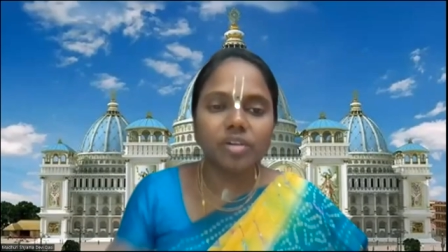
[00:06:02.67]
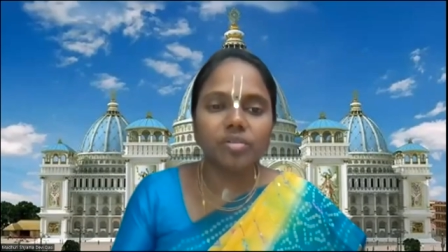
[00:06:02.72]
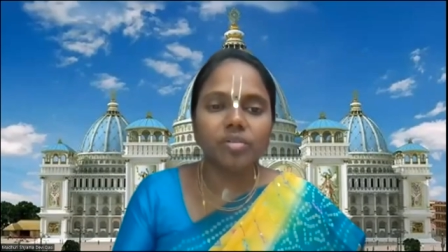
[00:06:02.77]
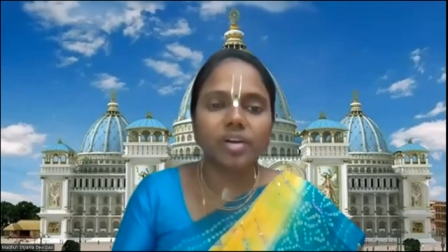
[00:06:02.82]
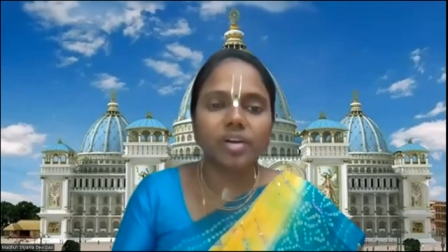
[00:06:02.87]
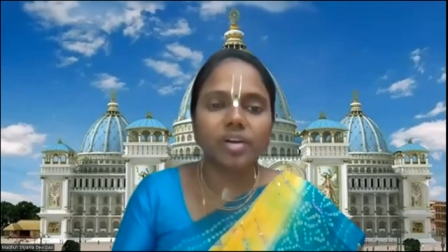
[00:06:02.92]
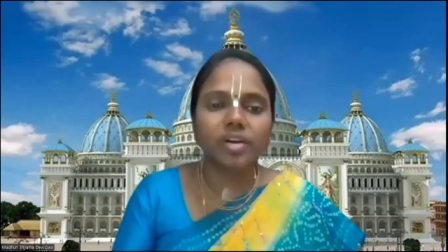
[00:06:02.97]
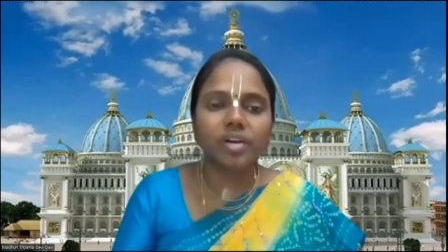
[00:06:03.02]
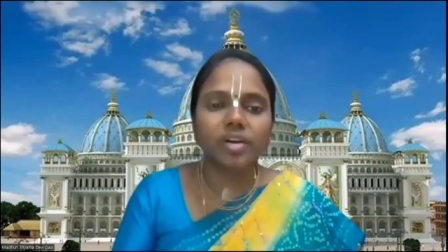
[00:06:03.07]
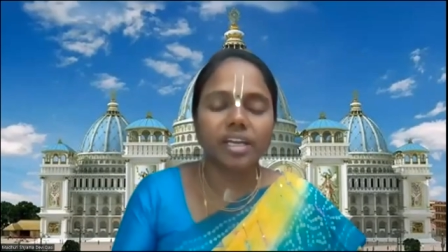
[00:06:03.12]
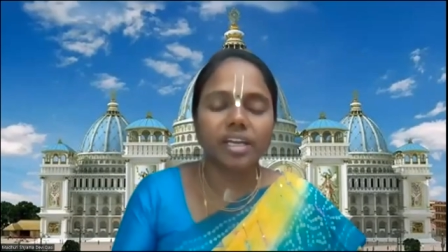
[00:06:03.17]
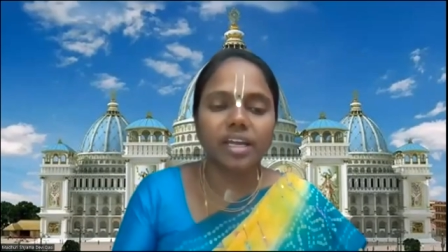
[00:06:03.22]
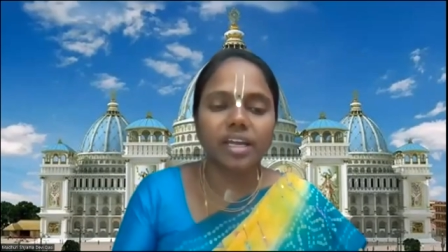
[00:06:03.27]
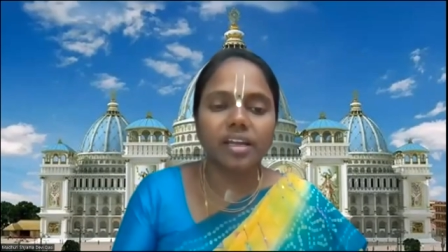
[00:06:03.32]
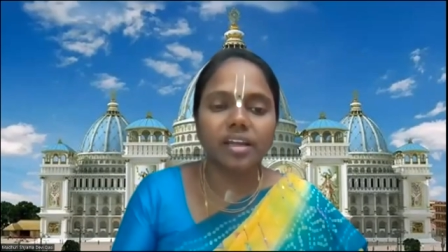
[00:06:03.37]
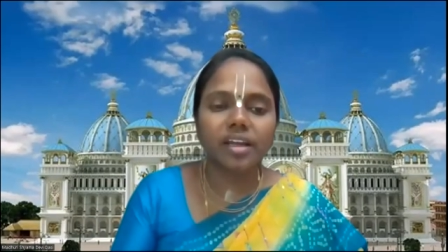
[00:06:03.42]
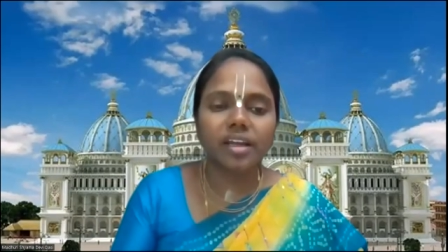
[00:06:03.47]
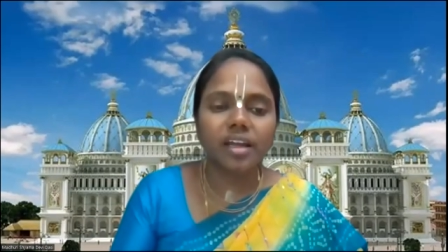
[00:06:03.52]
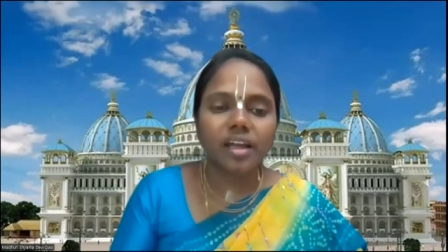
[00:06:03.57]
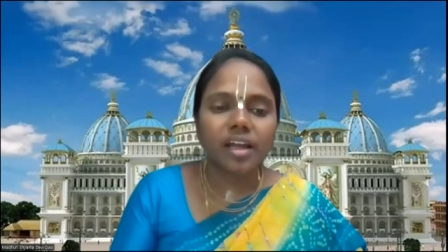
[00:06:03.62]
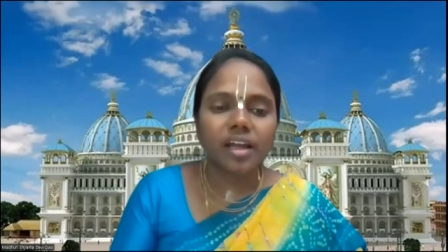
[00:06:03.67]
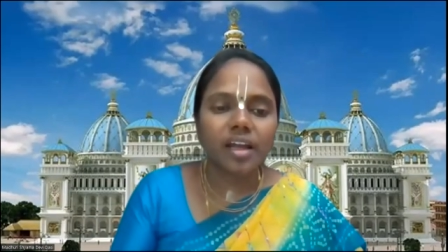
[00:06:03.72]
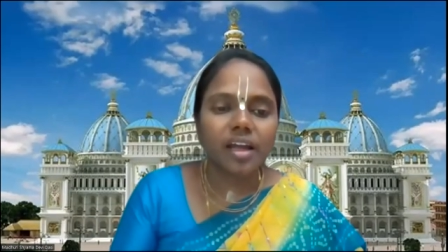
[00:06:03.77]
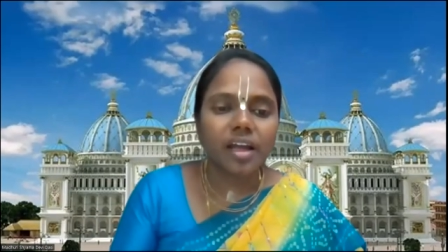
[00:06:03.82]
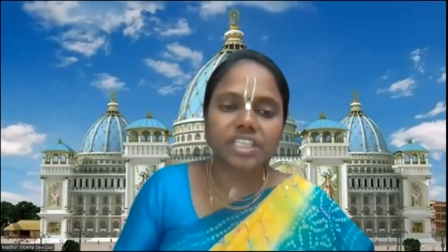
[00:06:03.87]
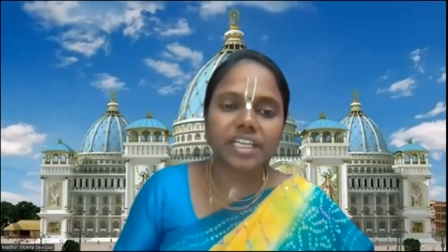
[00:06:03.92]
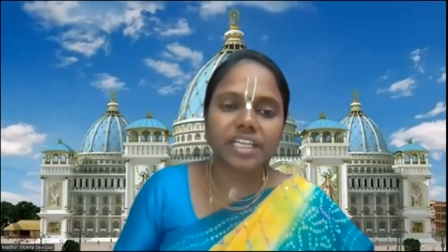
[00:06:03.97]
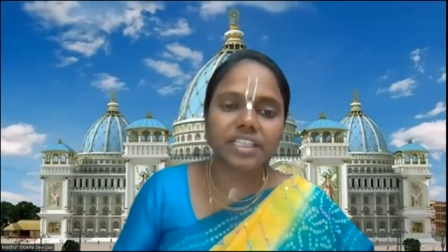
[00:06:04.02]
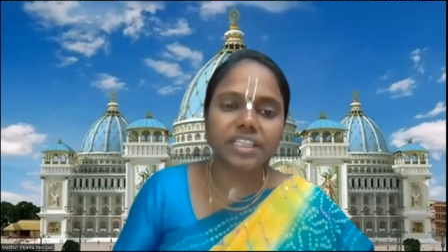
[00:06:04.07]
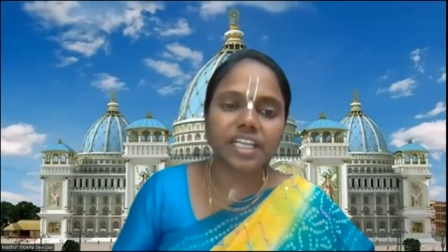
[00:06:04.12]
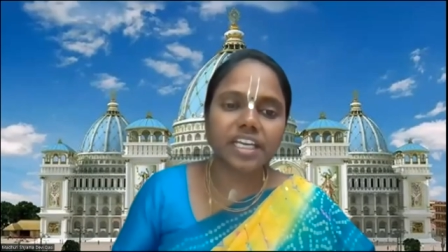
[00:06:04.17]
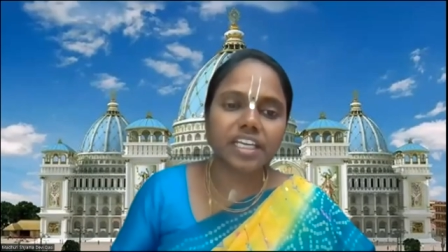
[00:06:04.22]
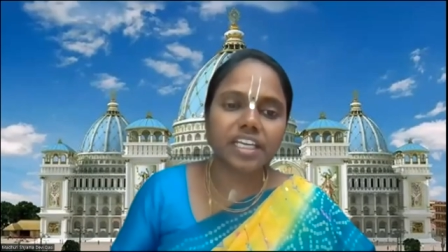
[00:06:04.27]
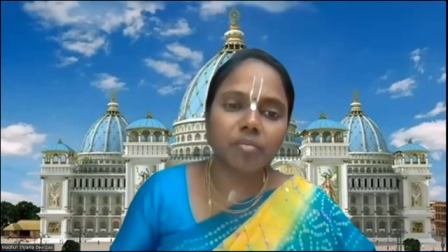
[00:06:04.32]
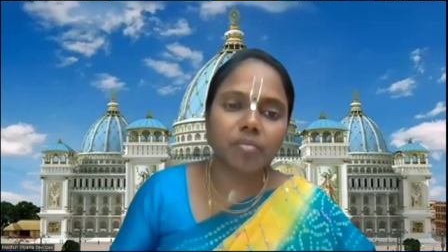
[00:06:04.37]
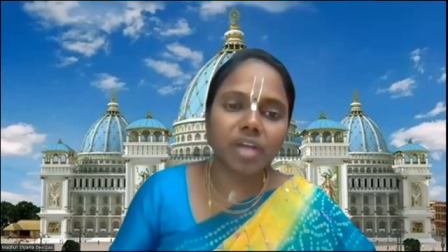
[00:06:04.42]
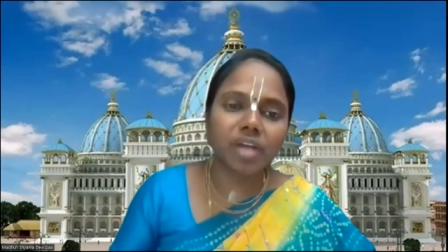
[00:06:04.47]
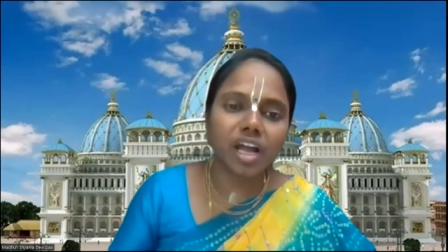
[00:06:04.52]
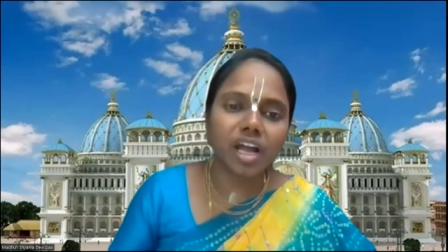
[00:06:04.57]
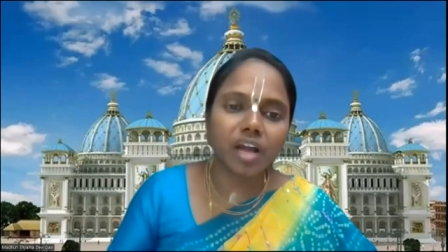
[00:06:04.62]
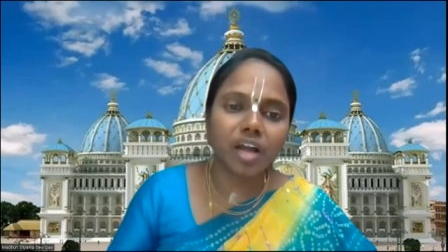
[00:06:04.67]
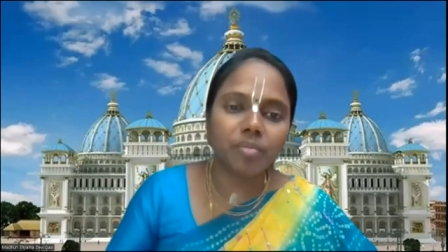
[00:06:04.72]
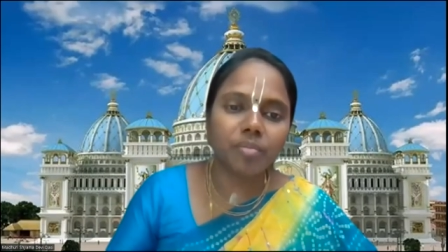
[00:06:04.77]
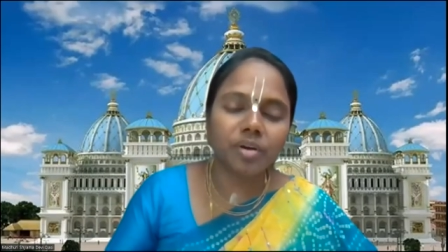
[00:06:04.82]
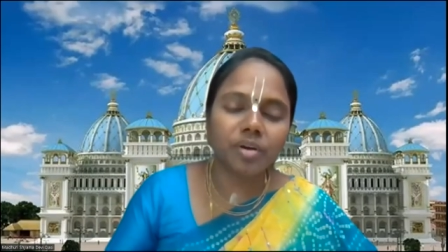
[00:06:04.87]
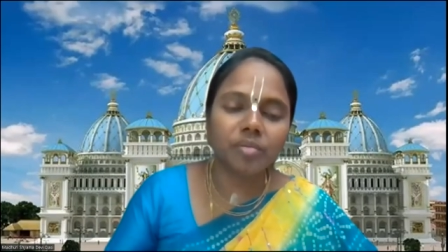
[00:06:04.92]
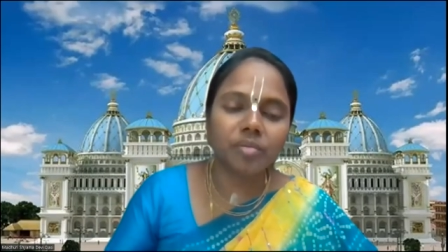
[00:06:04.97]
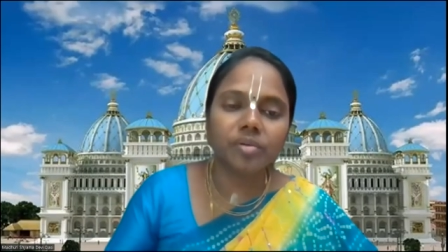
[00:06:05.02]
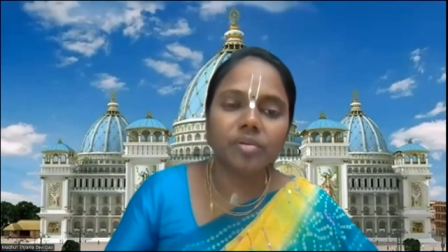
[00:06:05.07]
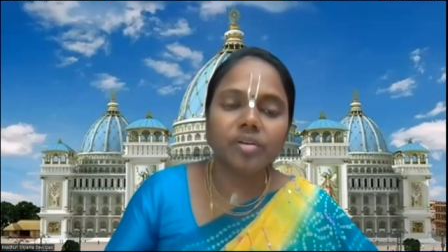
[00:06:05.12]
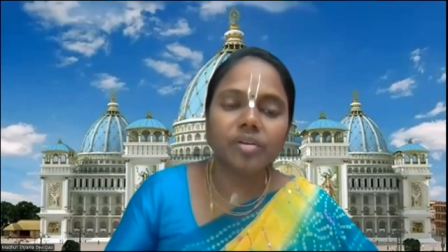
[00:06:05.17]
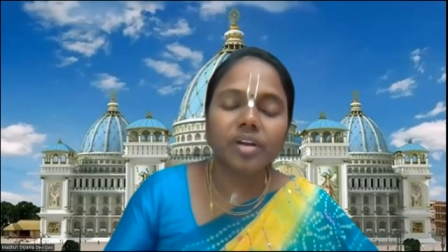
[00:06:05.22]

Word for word: ఎవరు అంటే చైతన్య మహాప్రభు